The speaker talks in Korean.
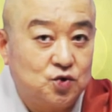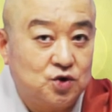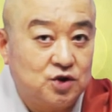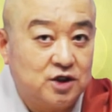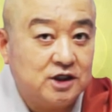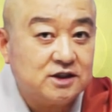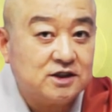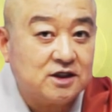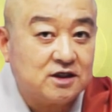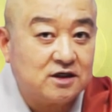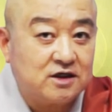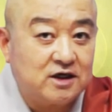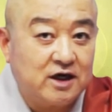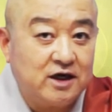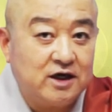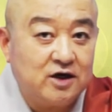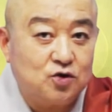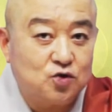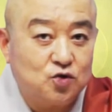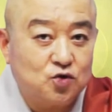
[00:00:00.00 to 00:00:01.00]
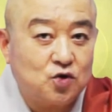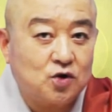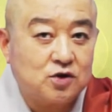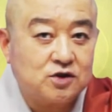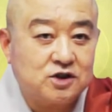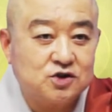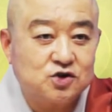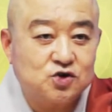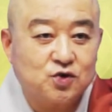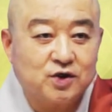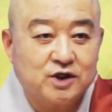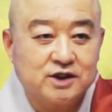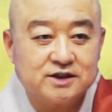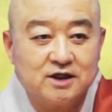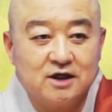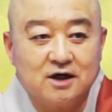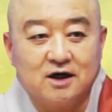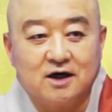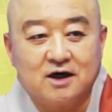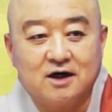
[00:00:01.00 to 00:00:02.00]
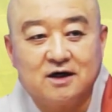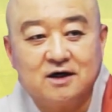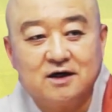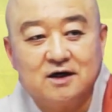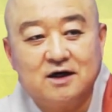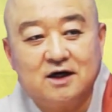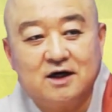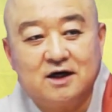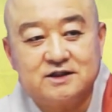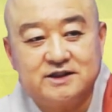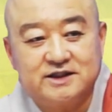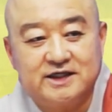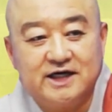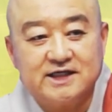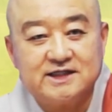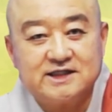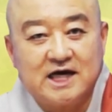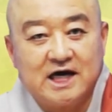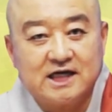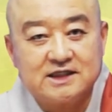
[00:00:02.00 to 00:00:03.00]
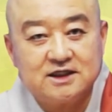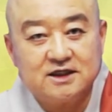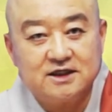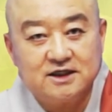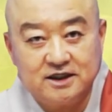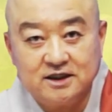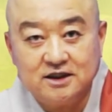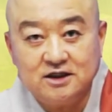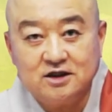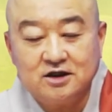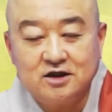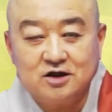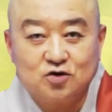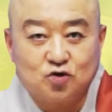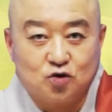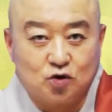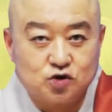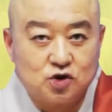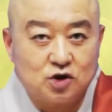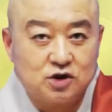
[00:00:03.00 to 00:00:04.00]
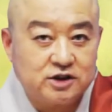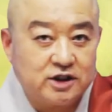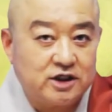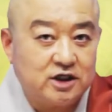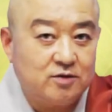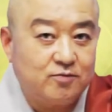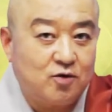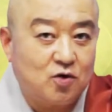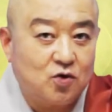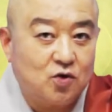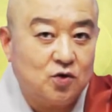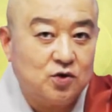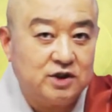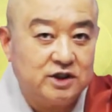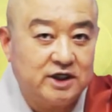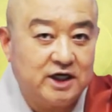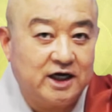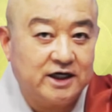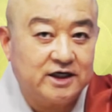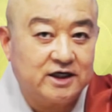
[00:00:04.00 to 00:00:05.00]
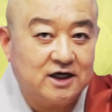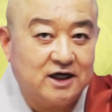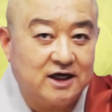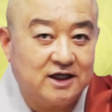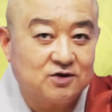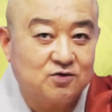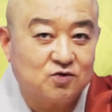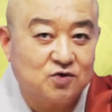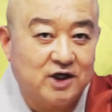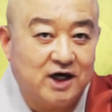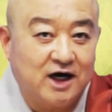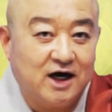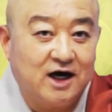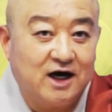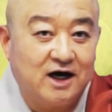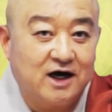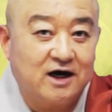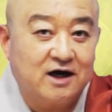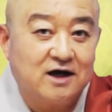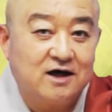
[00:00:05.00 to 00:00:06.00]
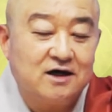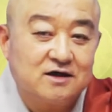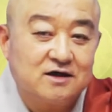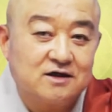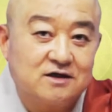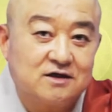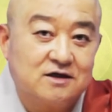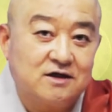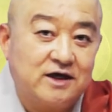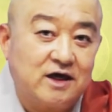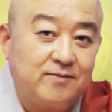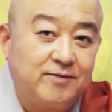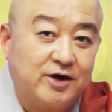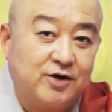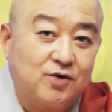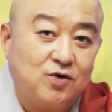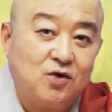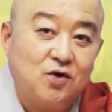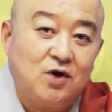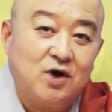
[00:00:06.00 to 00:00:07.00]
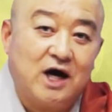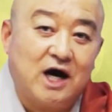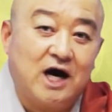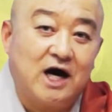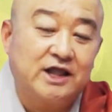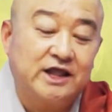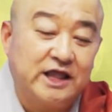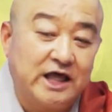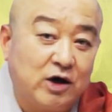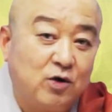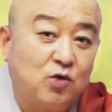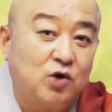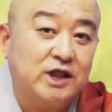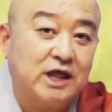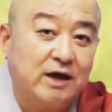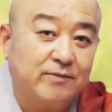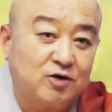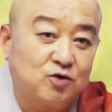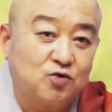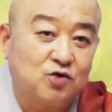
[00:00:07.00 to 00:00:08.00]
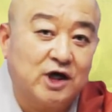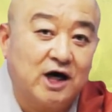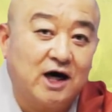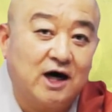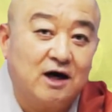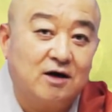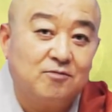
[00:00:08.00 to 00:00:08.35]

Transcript: 여섯 개 유격천 중에서 제4천인 도솔천을 보고 이야기를 하는구나 그게 바로 아, 내 원함이구나.